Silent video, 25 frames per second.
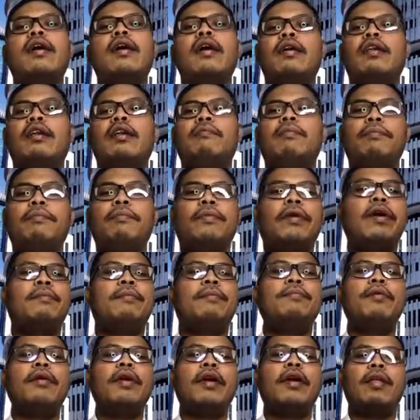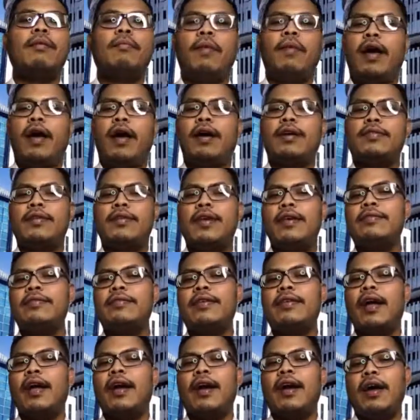Kalau Bapak Ibu ingin
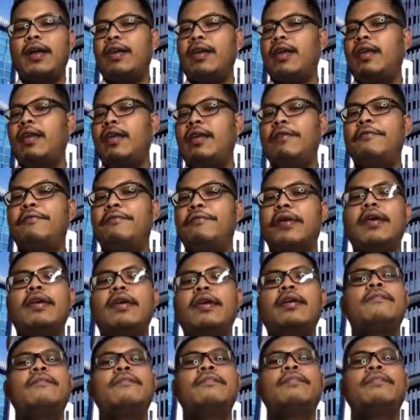mengakses, silahkan. Ini free.